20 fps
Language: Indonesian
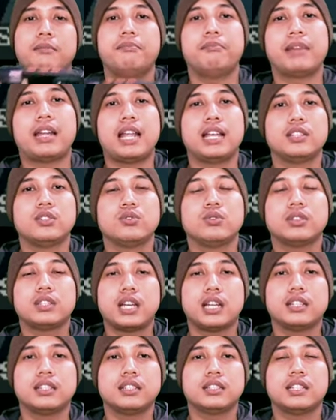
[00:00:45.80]

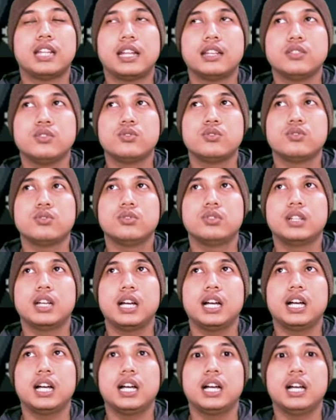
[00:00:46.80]
melanjutkan dan
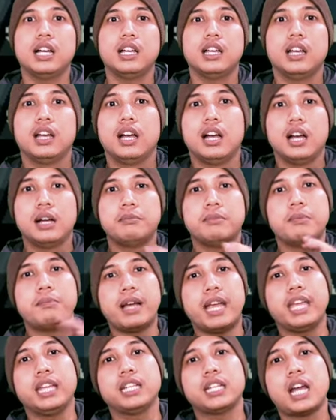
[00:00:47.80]
juga
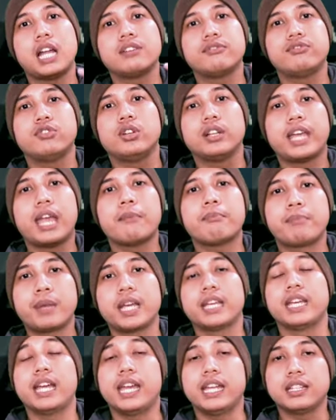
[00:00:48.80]
memainkan full
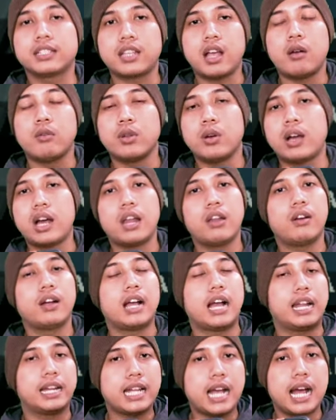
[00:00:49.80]
gameplay ya insya Allah kalau
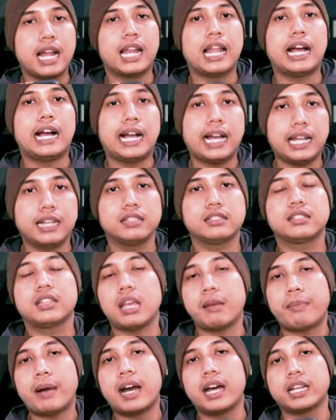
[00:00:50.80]
nggak ada halangan
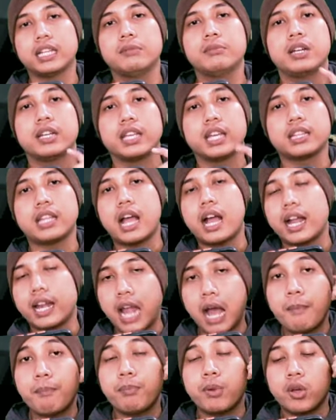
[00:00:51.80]
setiap hari Bang Giat
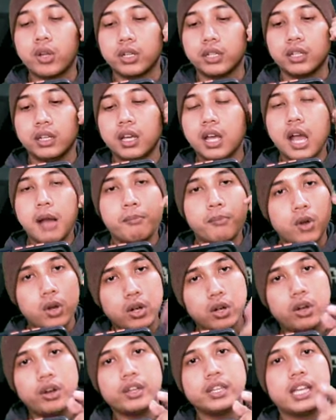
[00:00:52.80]
akan upload
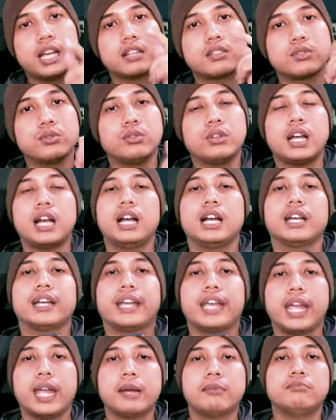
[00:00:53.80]
monggo yang suka
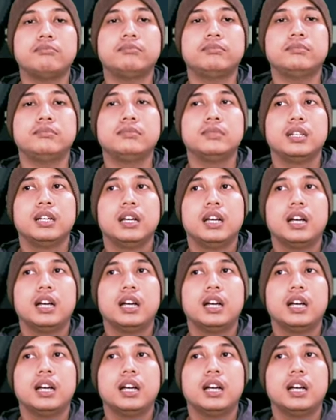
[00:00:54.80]
game